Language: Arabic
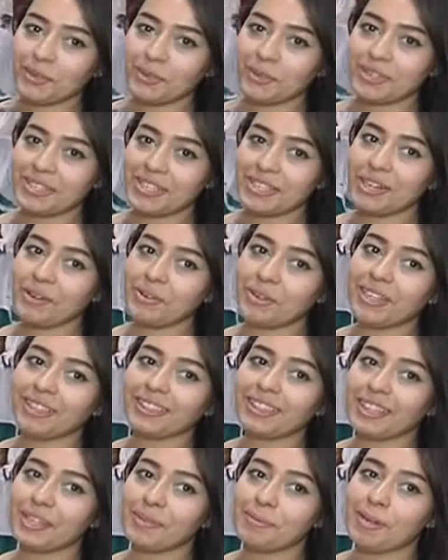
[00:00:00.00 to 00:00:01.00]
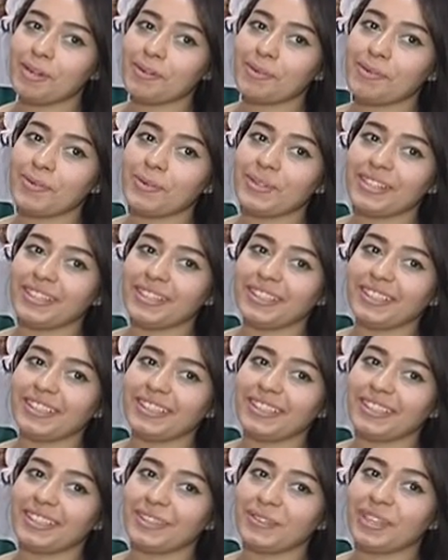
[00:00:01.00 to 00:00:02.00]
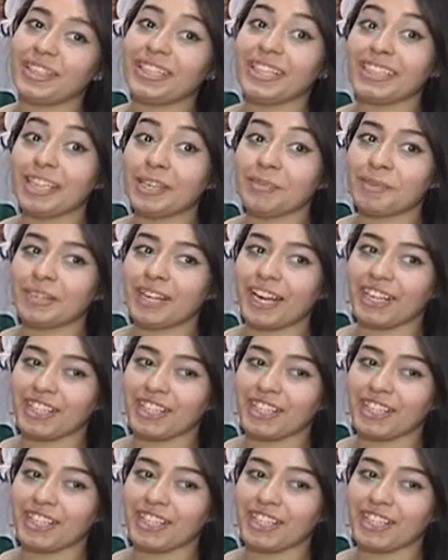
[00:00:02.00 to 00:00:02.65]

كل سنه وهي طيبه واحنا دايما